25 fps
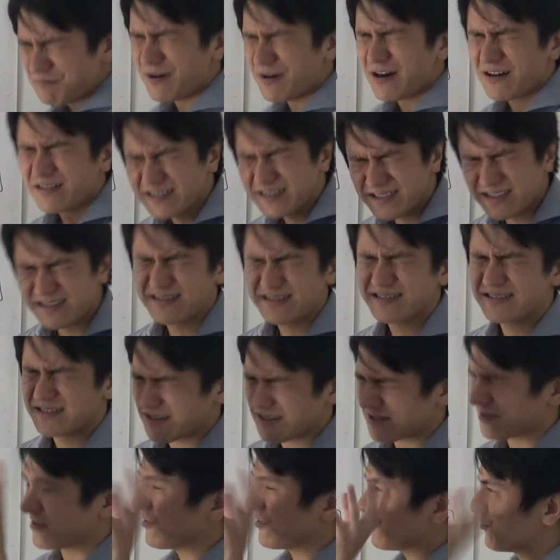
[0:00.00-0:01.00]
パール作
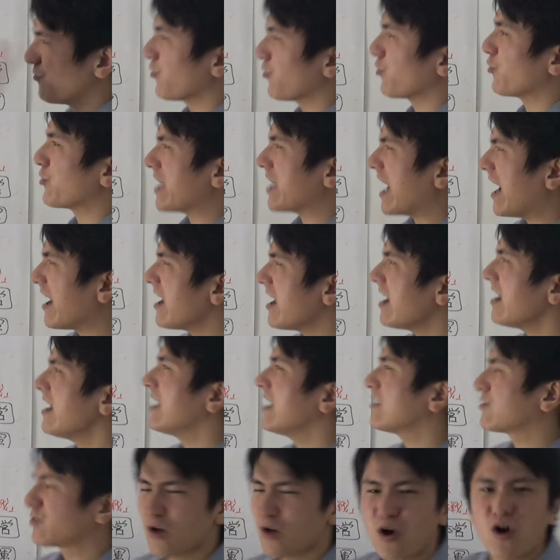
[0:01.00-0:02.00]
戦っていうものをやら
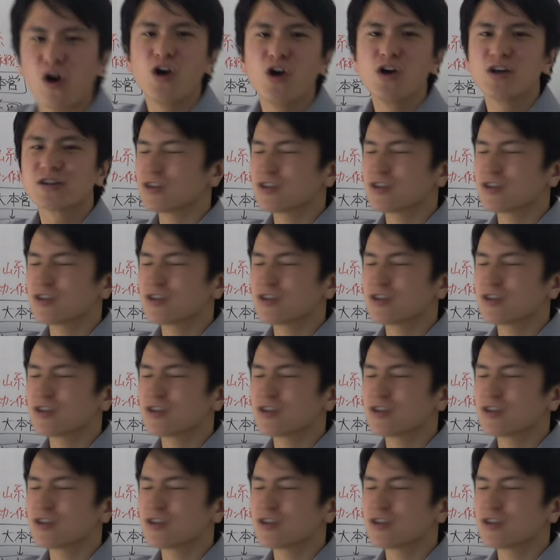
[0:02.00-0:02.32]
ないと